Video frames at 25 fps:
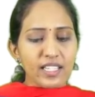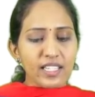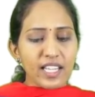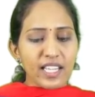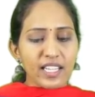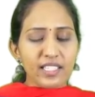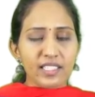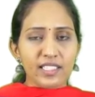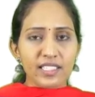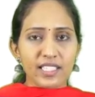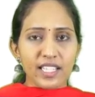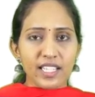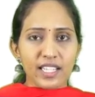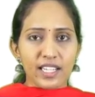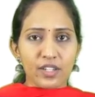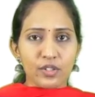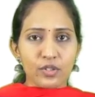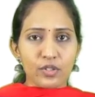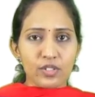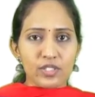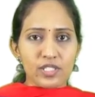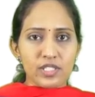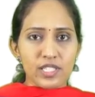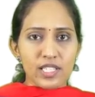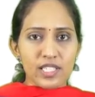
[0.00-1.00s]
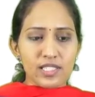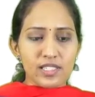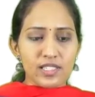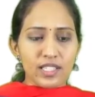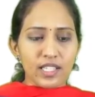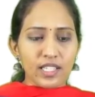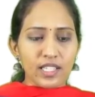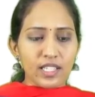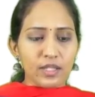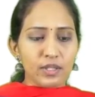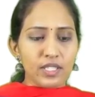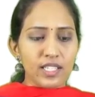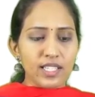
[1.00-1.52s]
డైరెక్ట్గా ఇక్కడికి
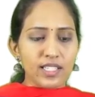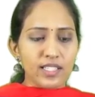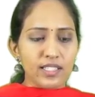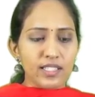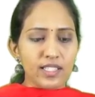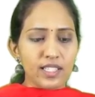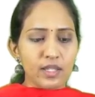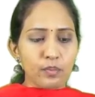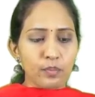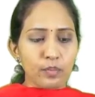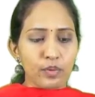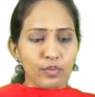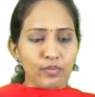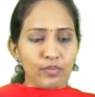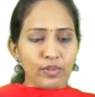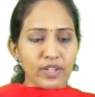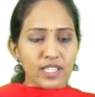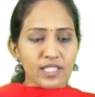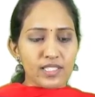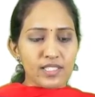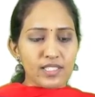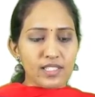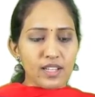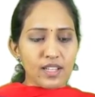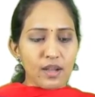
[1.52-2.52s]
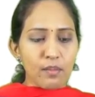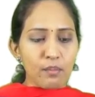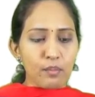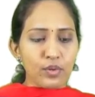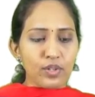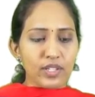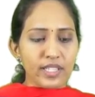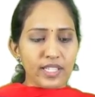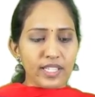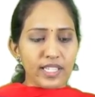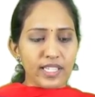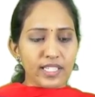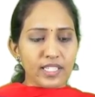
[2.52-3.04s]
వచ్చేస్తున్నా ఇది ఇది ఇప్పుడు ఫర్
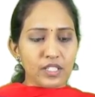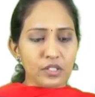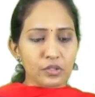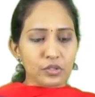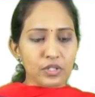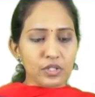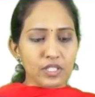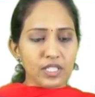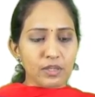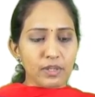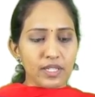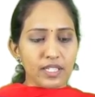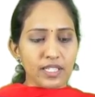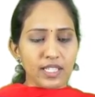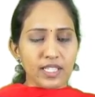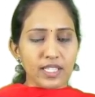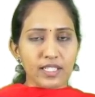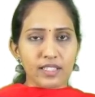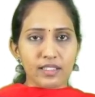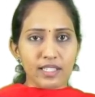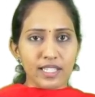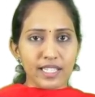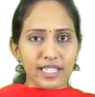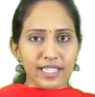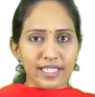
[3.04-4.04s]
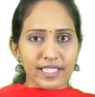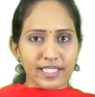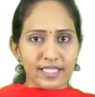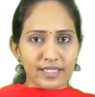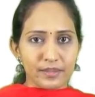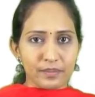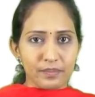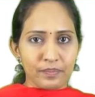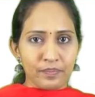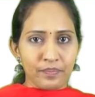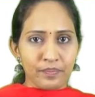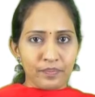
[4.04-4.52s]
ఎగ్జాంపుల్ ఇక్కడ ఉంది మనకి హీట్